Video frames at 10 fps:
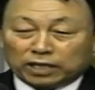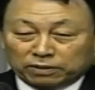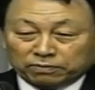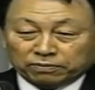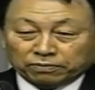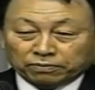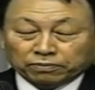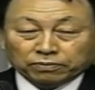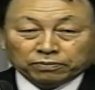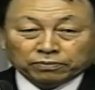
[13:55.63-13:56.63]
让人家
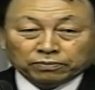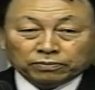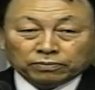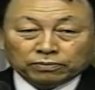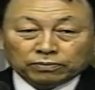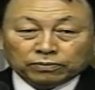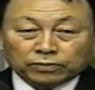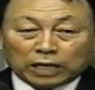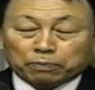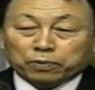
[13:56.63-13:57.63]
饿死，这也是
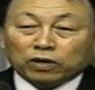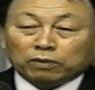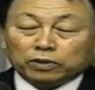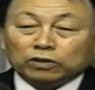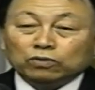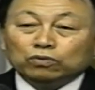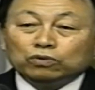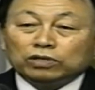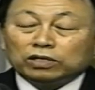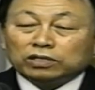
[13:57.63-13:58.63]
上帝所做
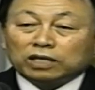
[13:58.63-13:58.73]
的。